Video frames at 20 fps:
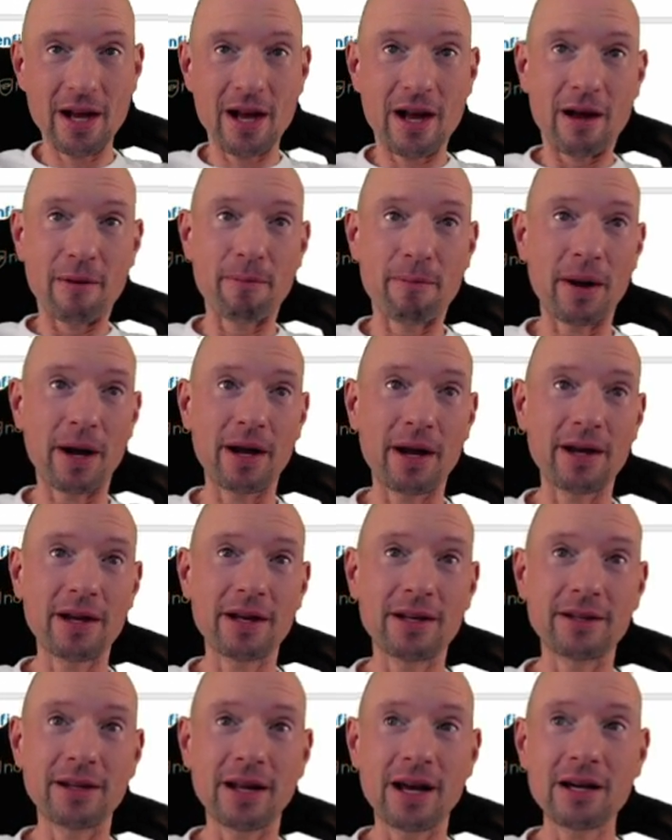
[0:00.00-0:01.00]
Bei
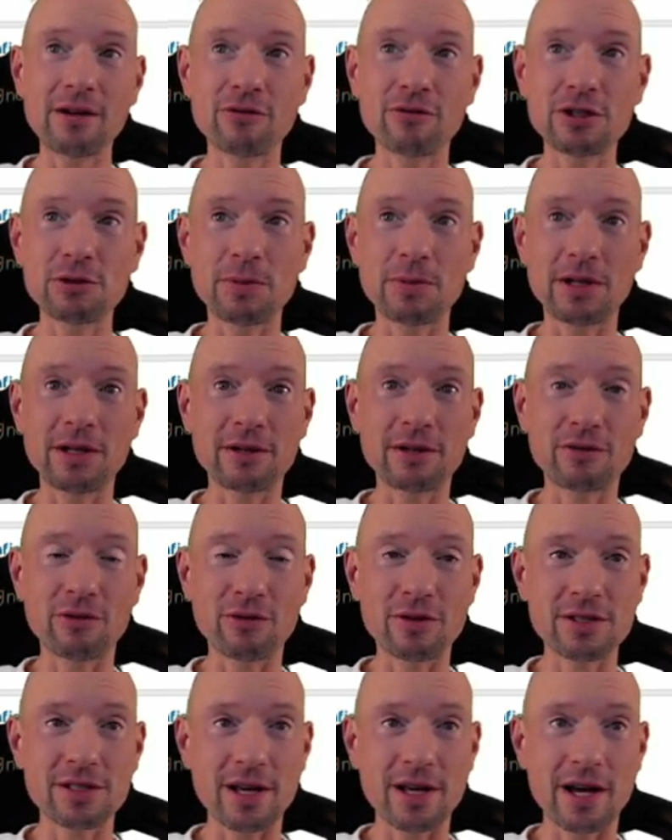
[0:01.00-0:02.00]

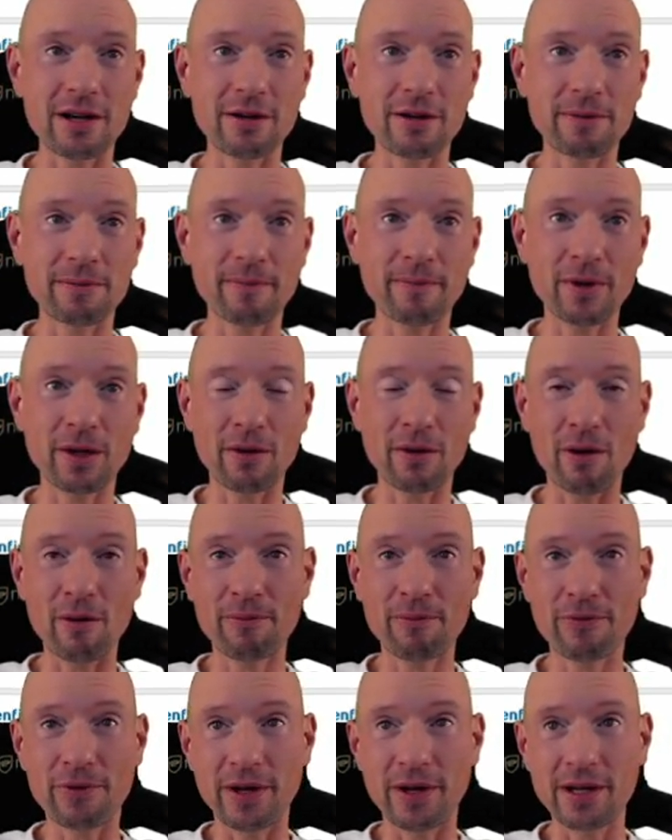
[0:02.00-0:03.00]
Nahrungsmittelkonzernen, auch
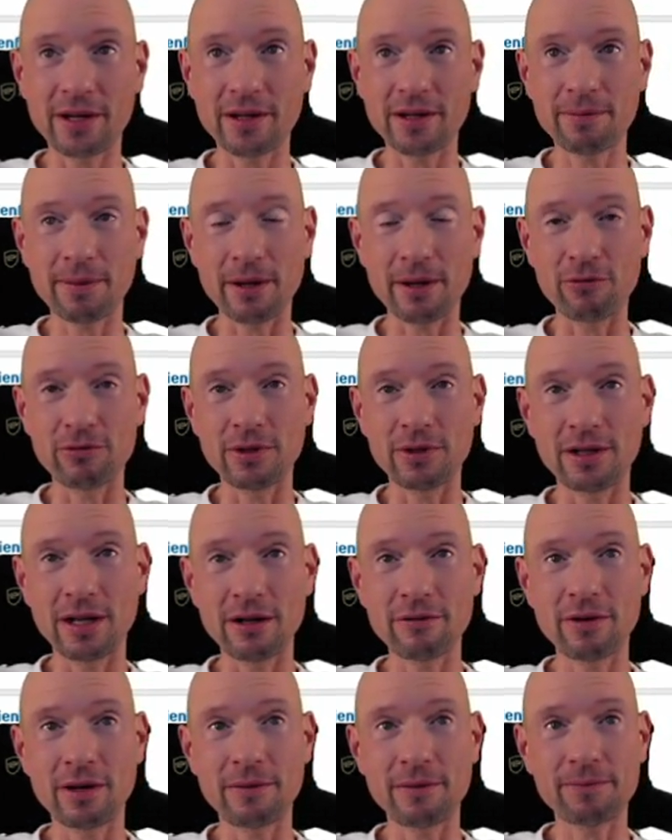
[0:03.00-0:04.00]
Pflege, bei
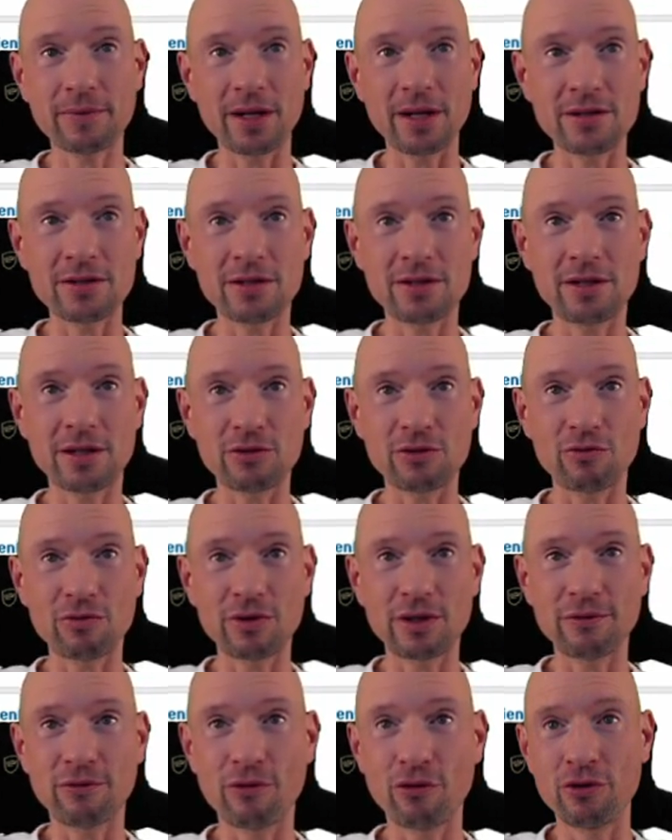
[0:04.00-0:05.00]
Unilever ist es nichts
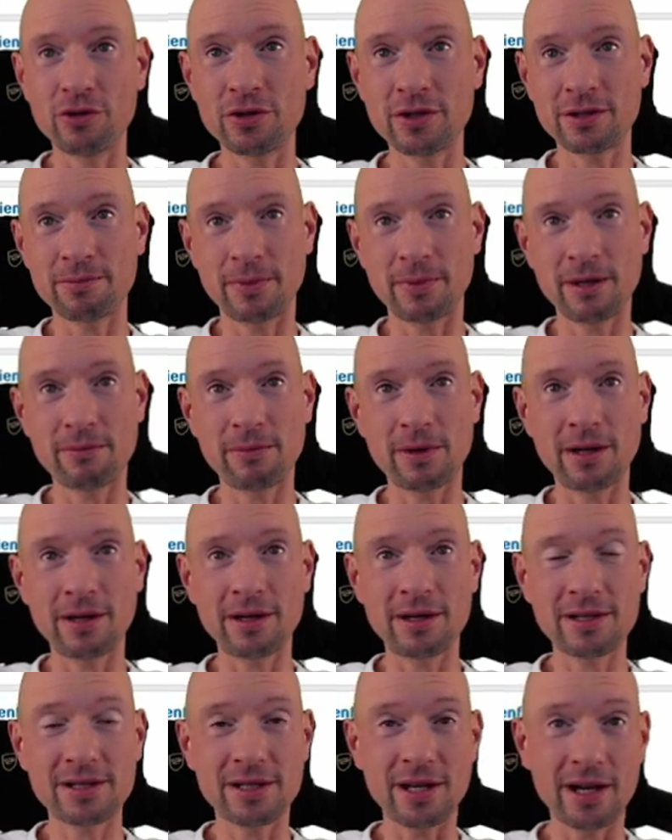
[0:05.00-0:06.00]
Ungewöhnliches. Man hat mal
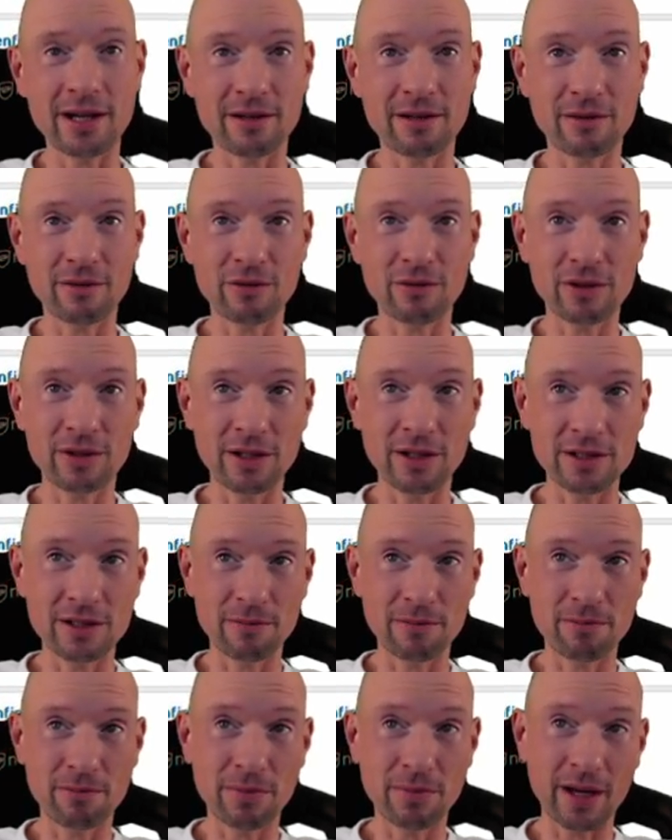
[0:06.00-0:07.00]
Zeiten, die
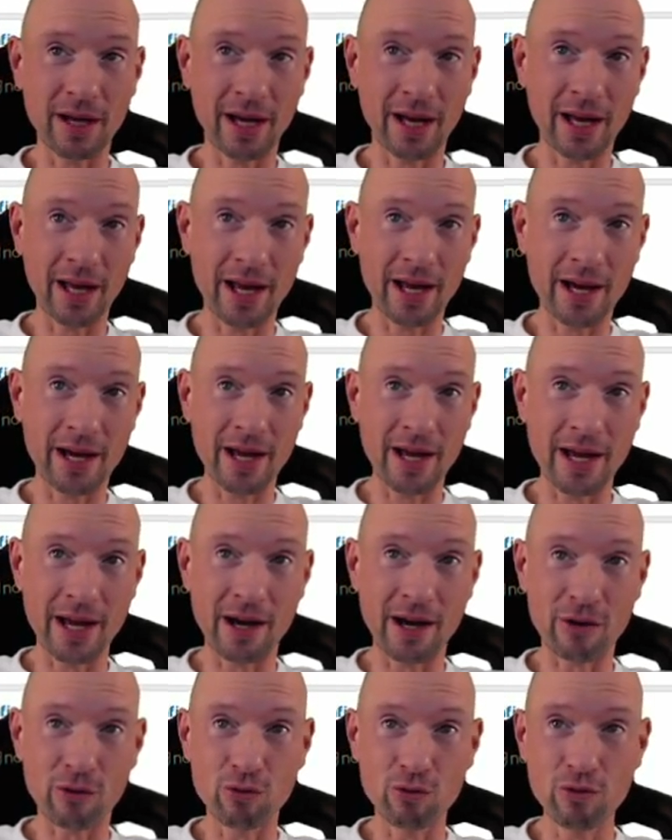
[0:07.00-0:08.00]
sind eher,
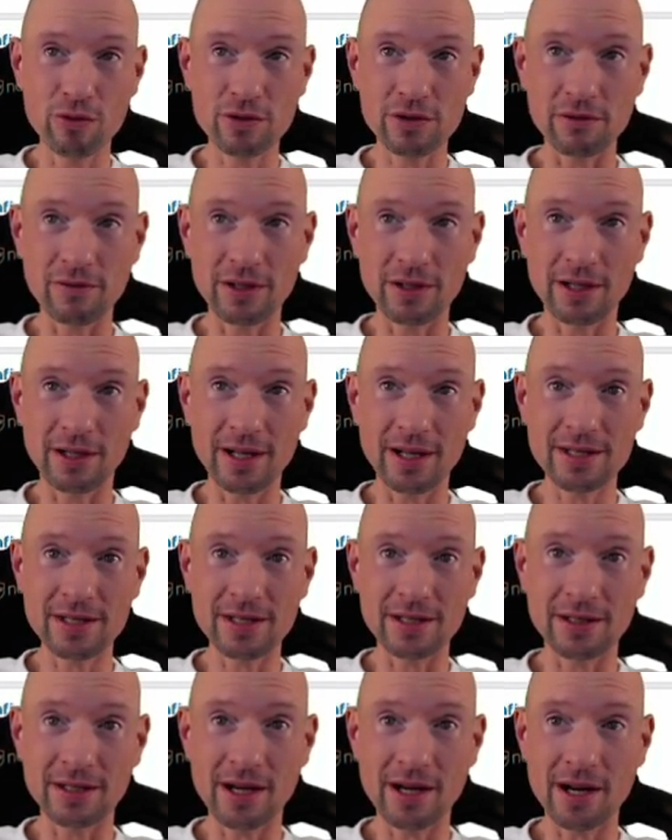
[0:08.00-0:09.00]
eher gut, so wie die
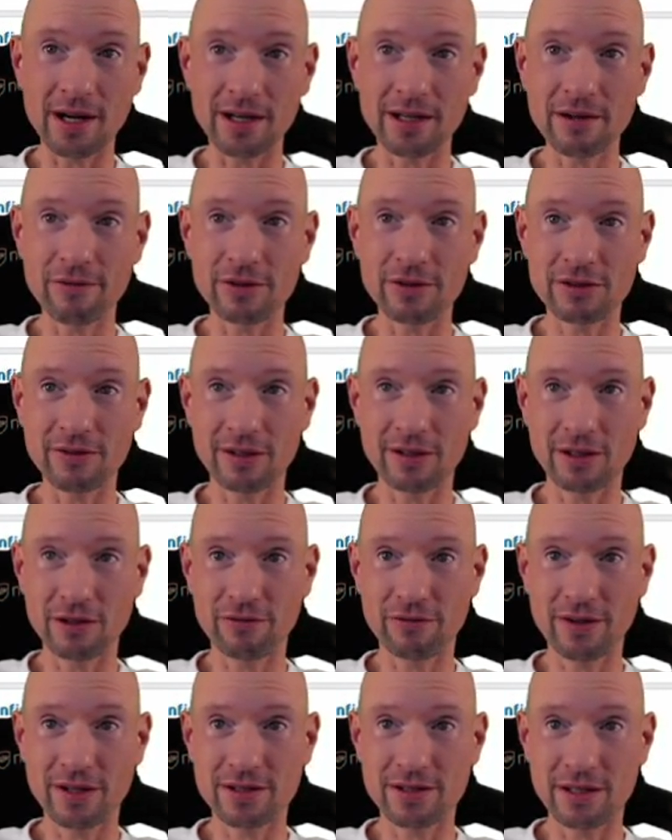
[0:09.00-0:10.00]
letzten Jahre hier von
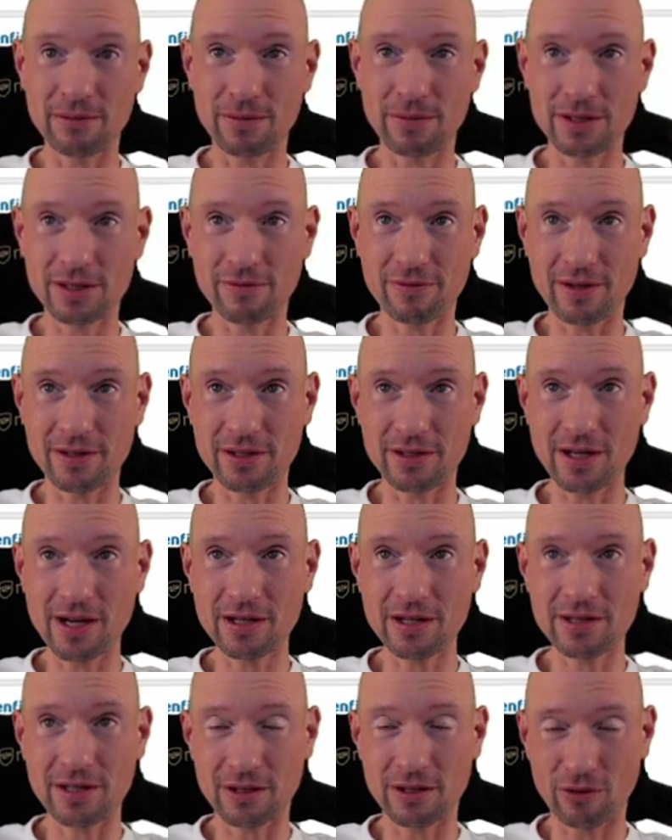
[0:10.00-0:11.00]
2014 bis
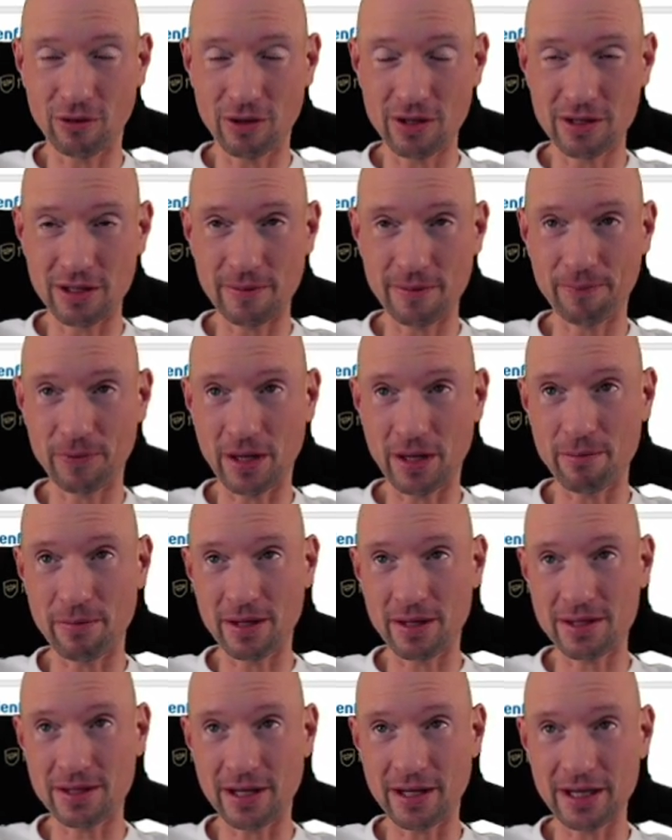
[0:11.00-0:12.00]
2018, 19. Man hat
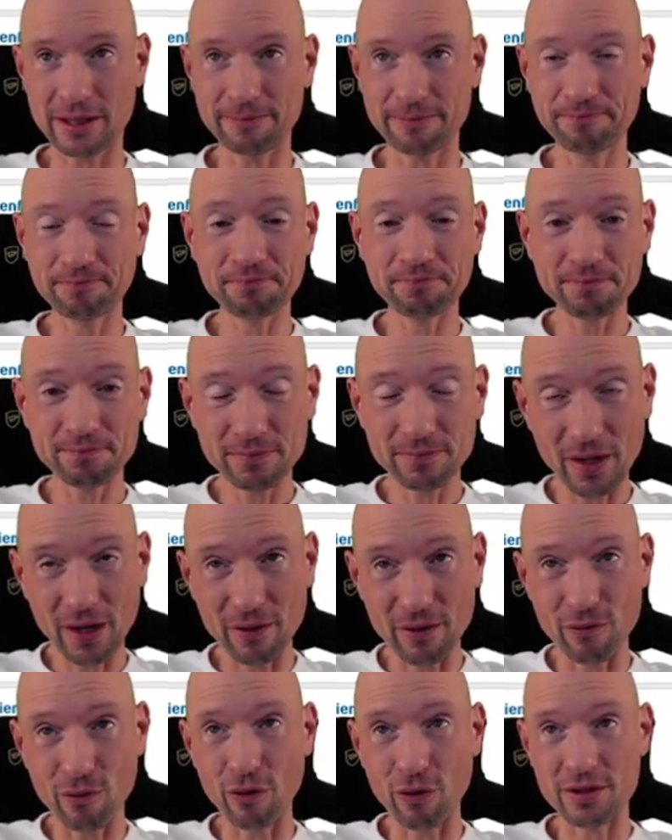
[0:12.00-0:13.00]
mal Zeiten,
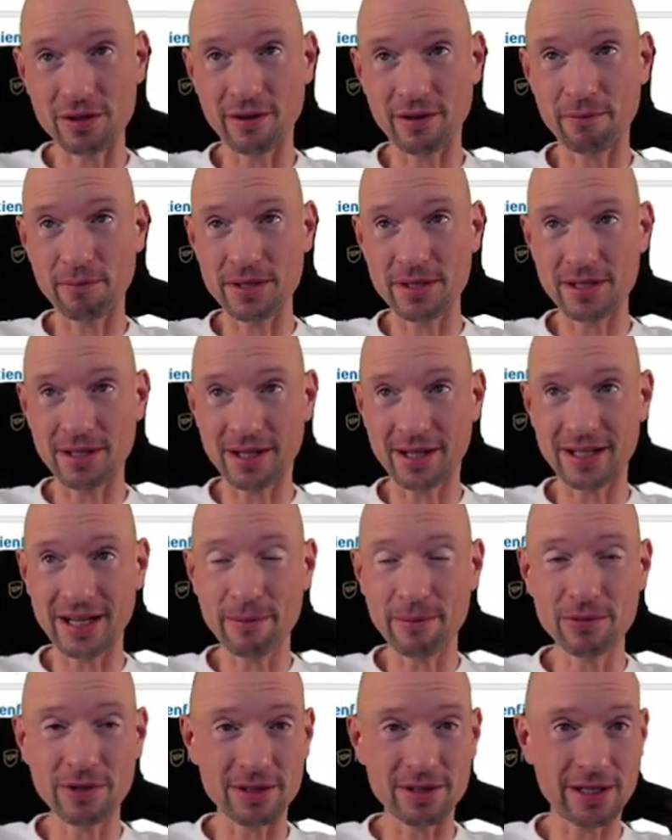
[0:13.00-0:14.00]
wo es ja ein bisschen
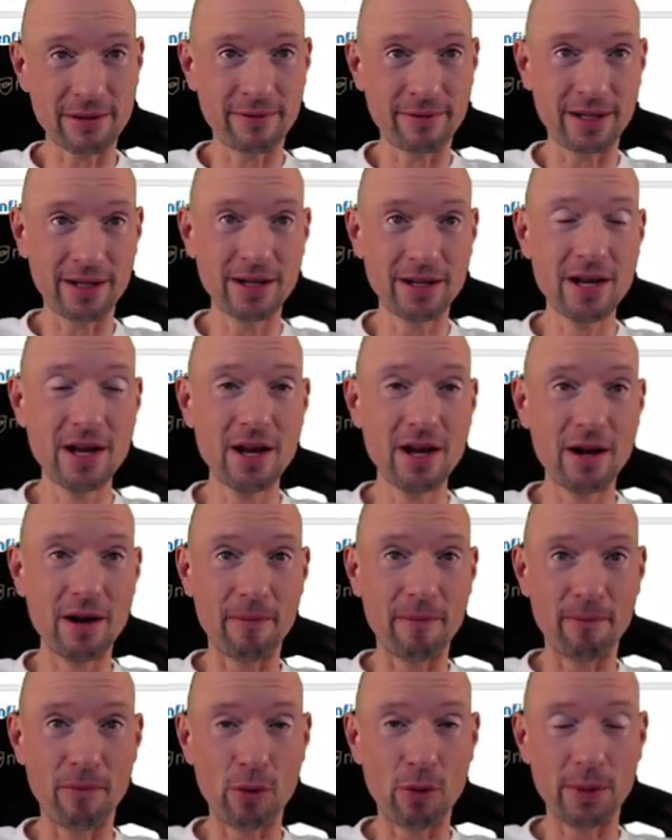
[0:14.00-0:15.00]
klemmt. Das haben wir
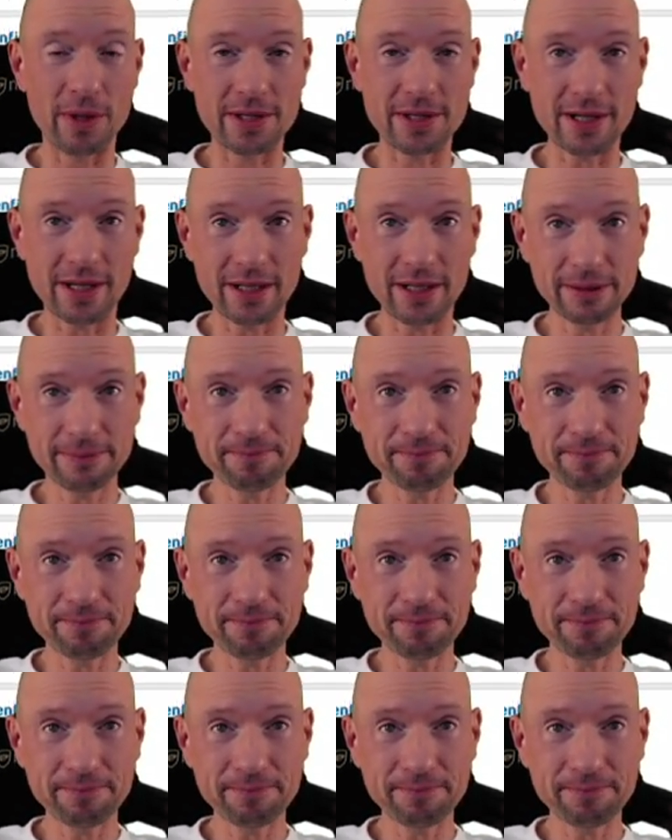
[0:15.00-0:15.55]
momentan.